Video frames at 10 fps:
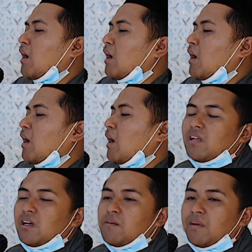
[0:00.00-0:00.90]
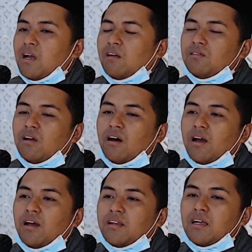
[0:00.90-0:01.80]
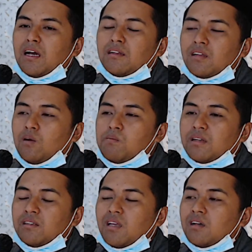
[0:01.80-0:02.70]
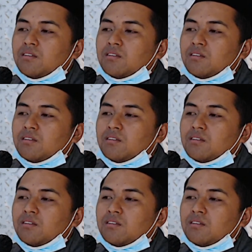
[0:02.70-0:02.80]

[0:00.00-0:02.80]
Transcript: taubatlah kepada Allah dengan taubat yang